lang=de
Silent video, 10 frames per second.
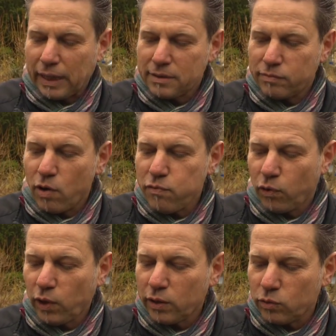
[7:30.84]
Ja,
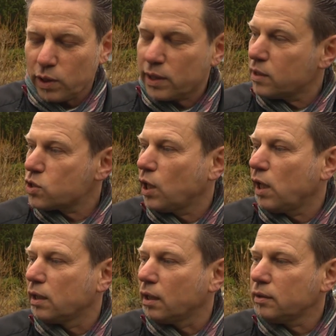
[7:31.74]
1200 und es geht
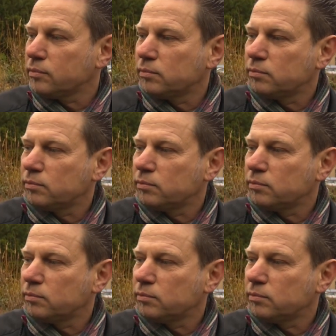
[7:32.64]
schnell, ja.